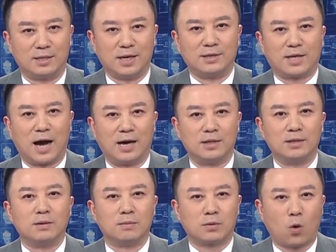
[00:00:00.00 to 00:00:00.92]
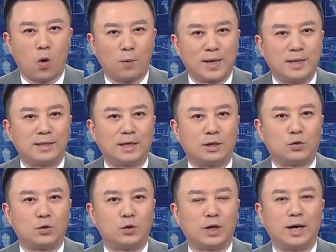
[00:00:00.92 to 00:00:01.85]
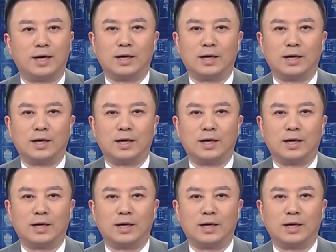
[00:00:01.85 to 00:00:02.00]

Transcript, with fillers: 增强脱贫地区